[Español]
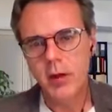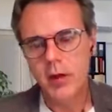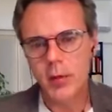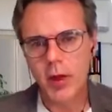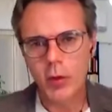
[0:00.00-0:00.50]

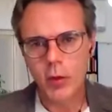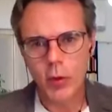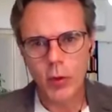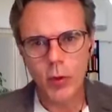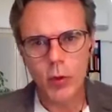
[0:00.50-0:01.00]

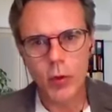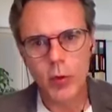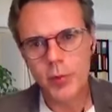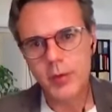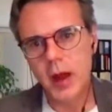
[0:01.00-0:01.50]
llamado
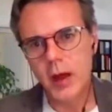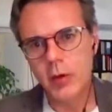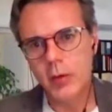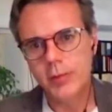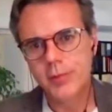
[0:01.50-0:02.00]
un
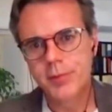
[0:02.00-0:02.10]
octanium.